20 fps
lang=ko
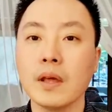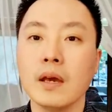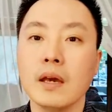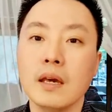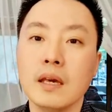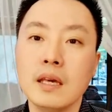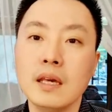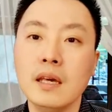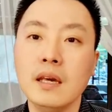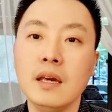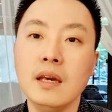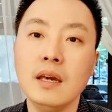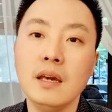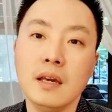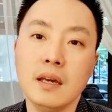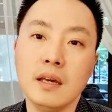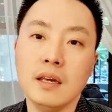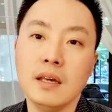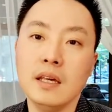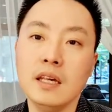이
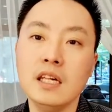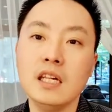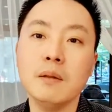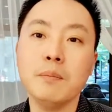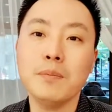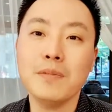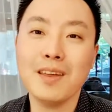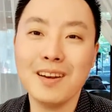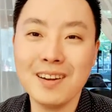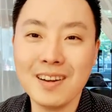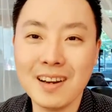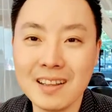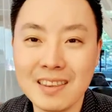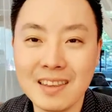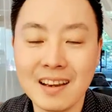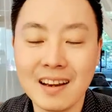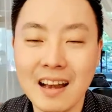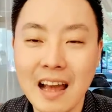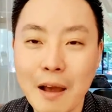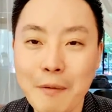20대를
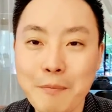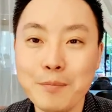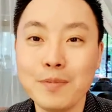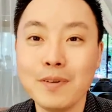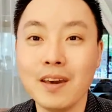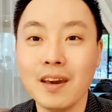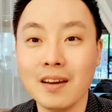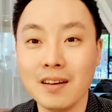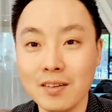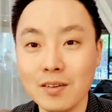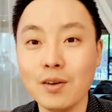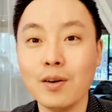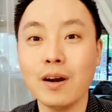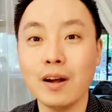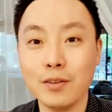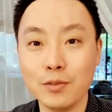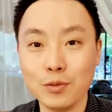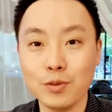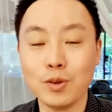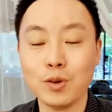갖다가 함께
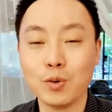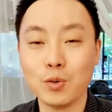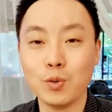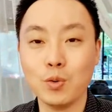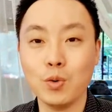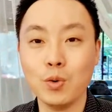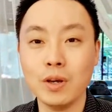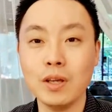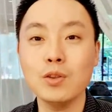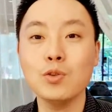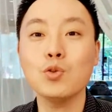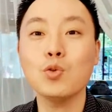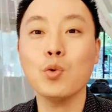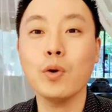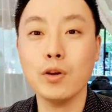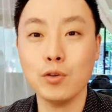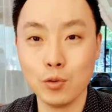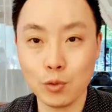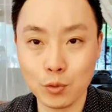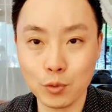끌어갈 수 있고
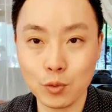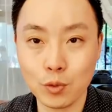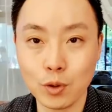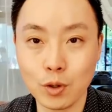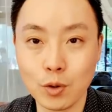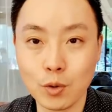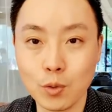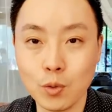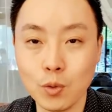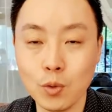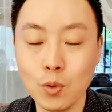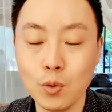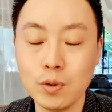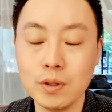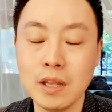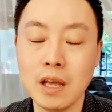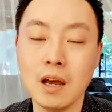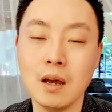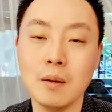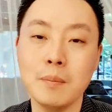인도해 줄 수 있고 그
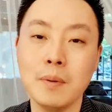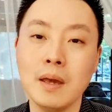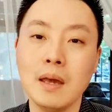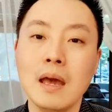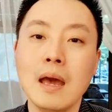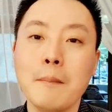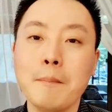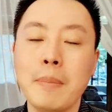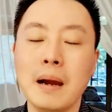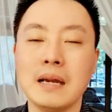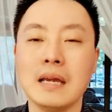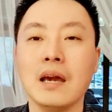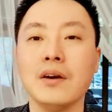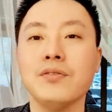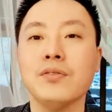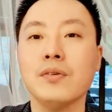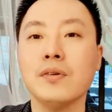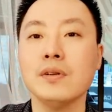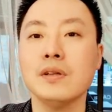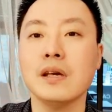다음에
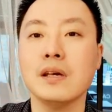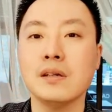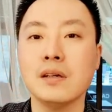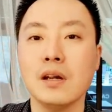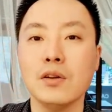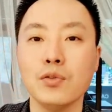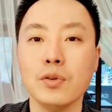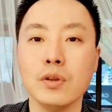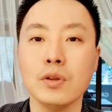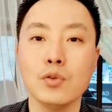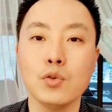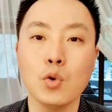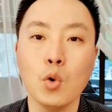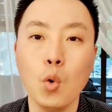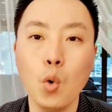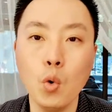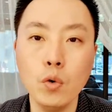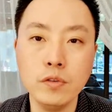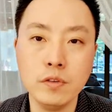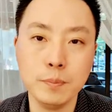방향성을 제시할 수 있는
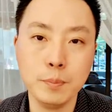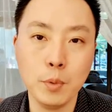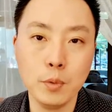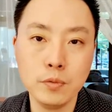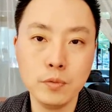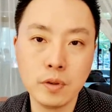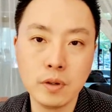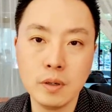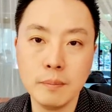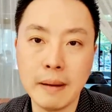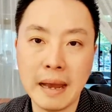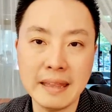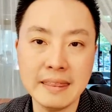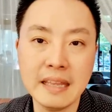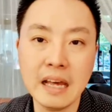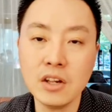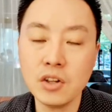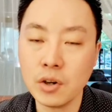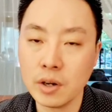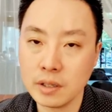좋은 스폰서를
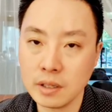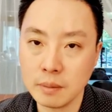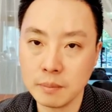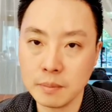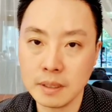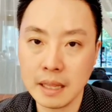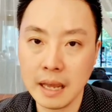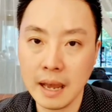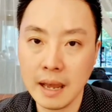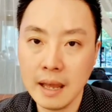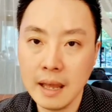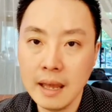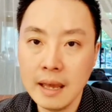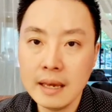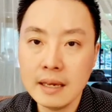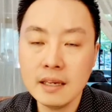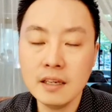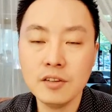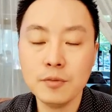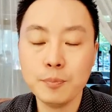만나셔야 됩니다.
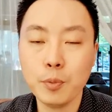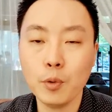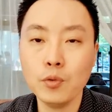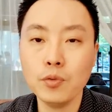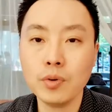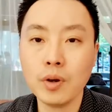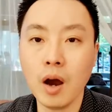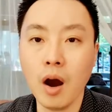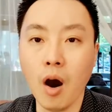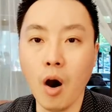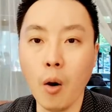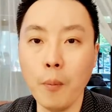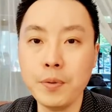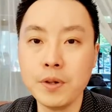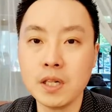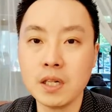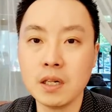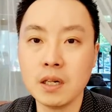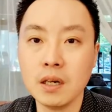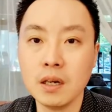이 스폰서가
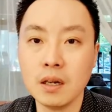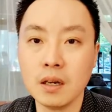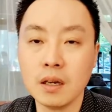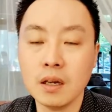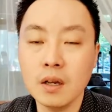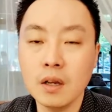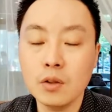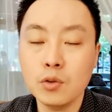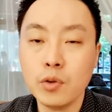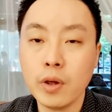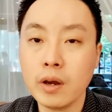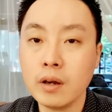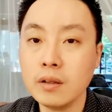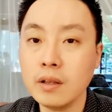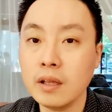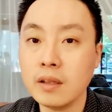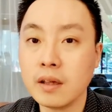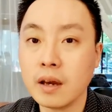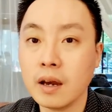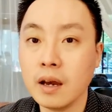없이
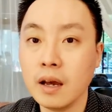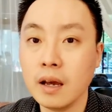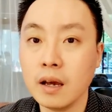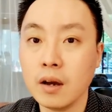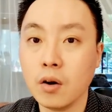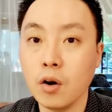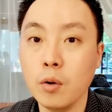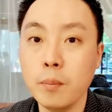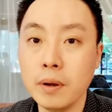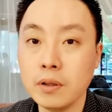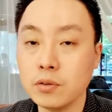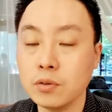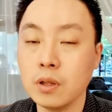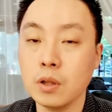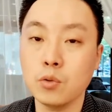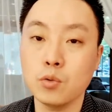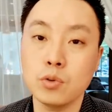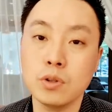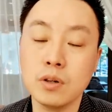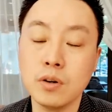최근에 제가 얼마
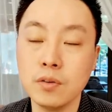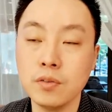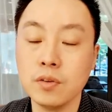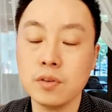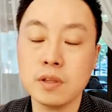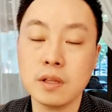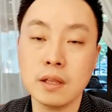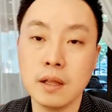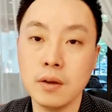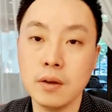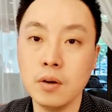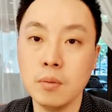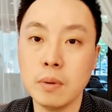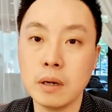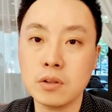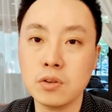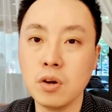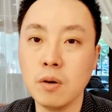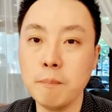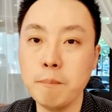전에도 찍었었잖아요.
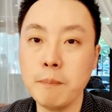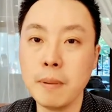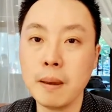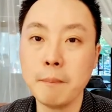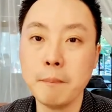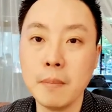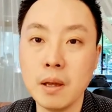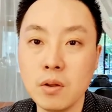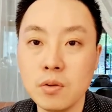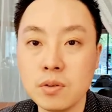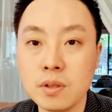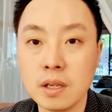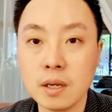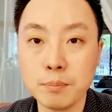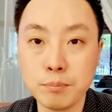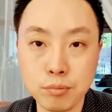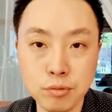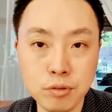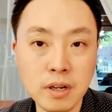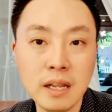막
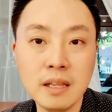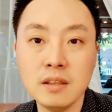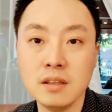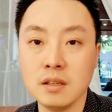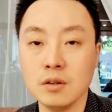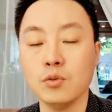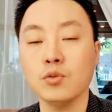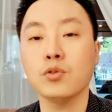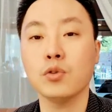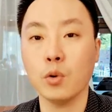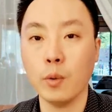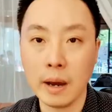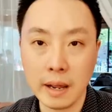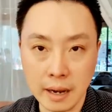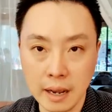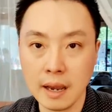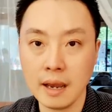1100만원짜리 플랜 치고 들어와라.